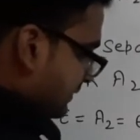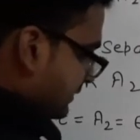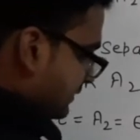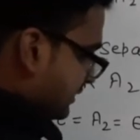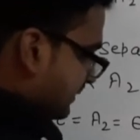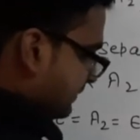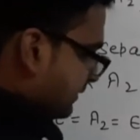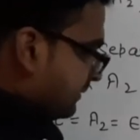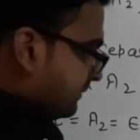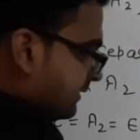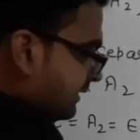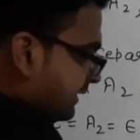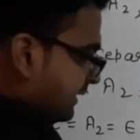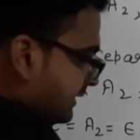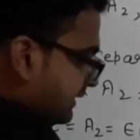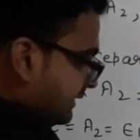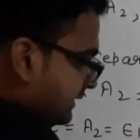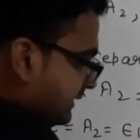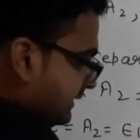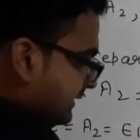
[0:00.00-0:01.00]
जब हमने
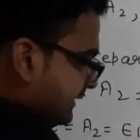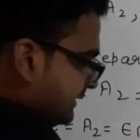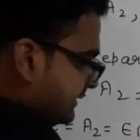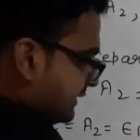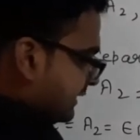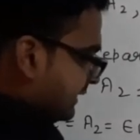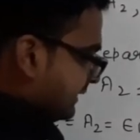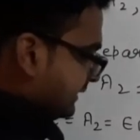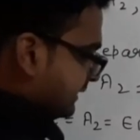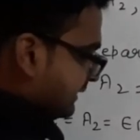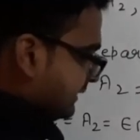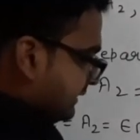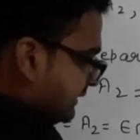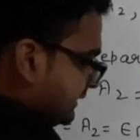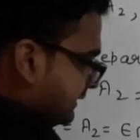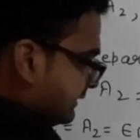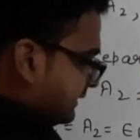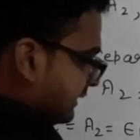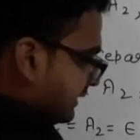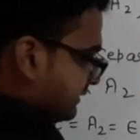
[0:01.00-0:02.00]
ई e सेट की
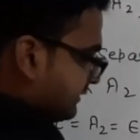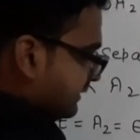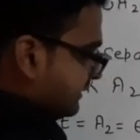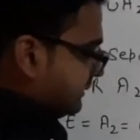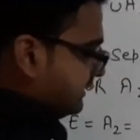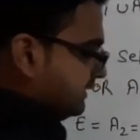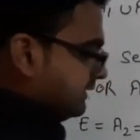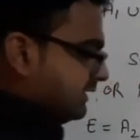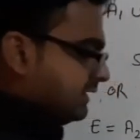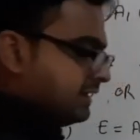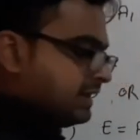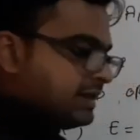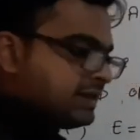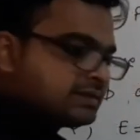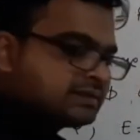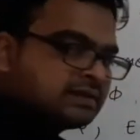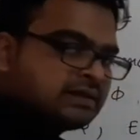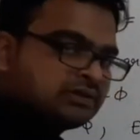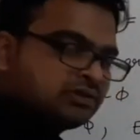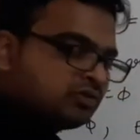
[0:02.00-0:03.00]
इंटरसेक्शन की ए के
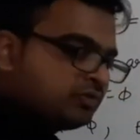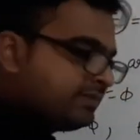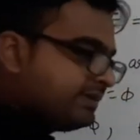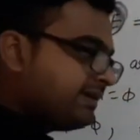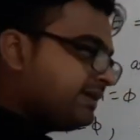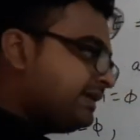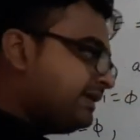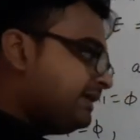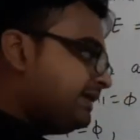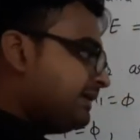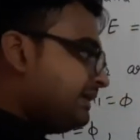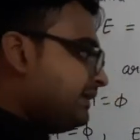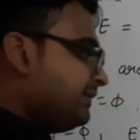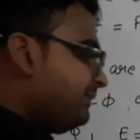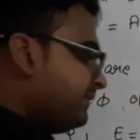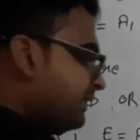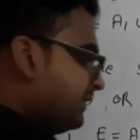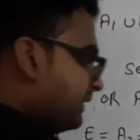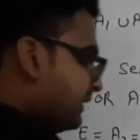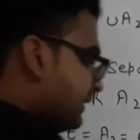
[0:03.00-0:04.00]
साथ तो हमें ई e ही
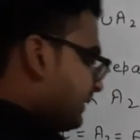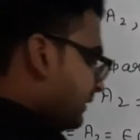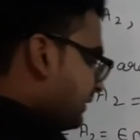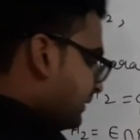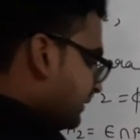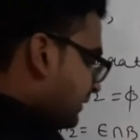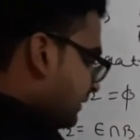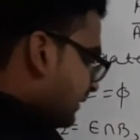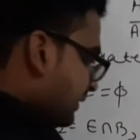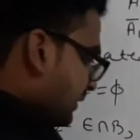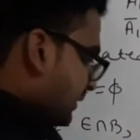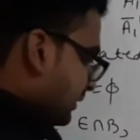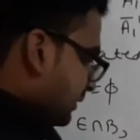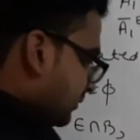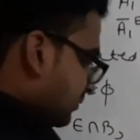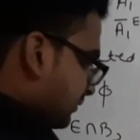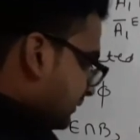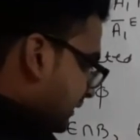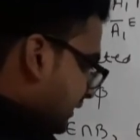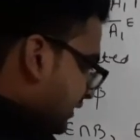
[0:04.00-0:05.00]
मिल गया
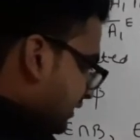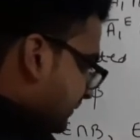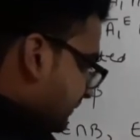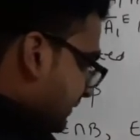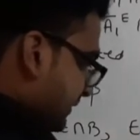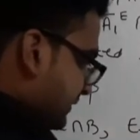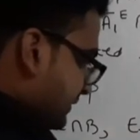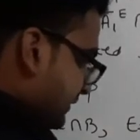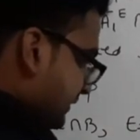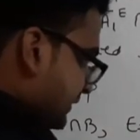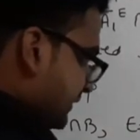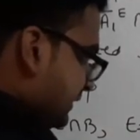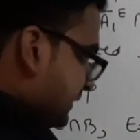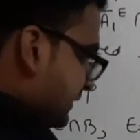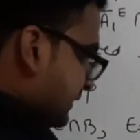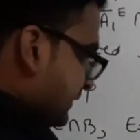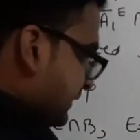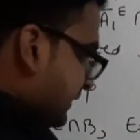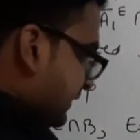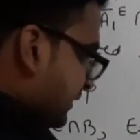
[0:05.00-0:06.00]
तो डेट मीन्स ई
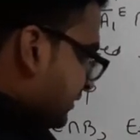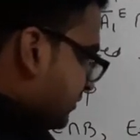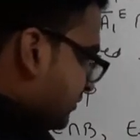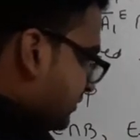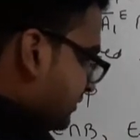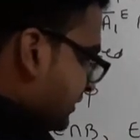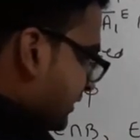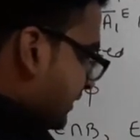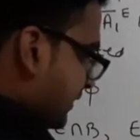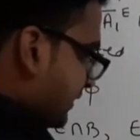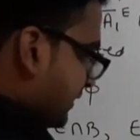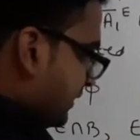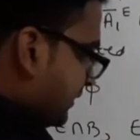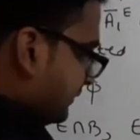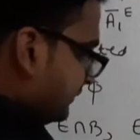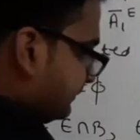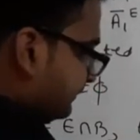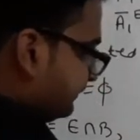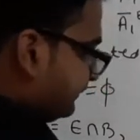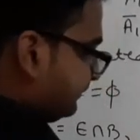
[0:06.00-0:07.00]
कंटेंट हो जाएगा
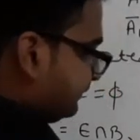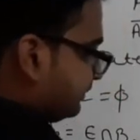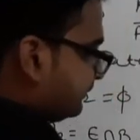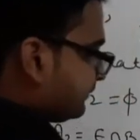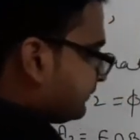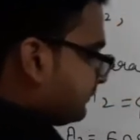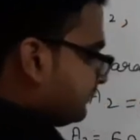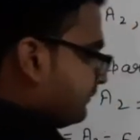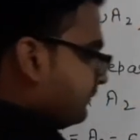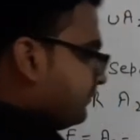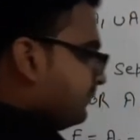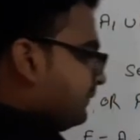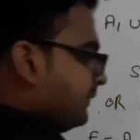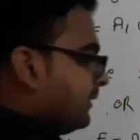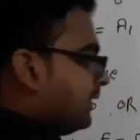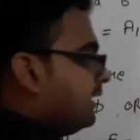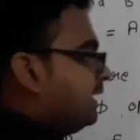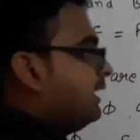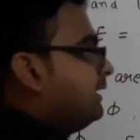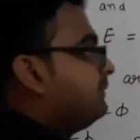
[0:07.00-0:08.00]

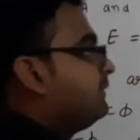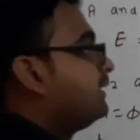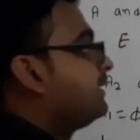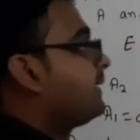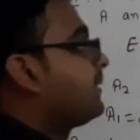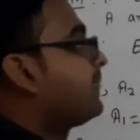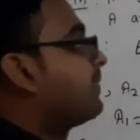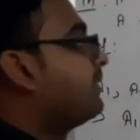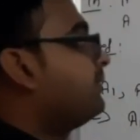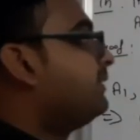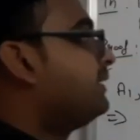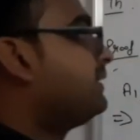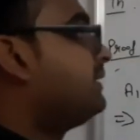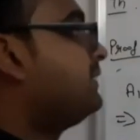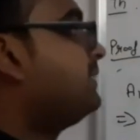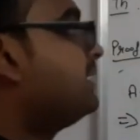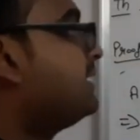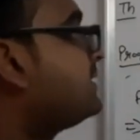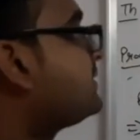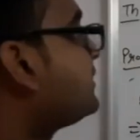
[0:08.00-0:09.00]
ए में देखिए यहाँ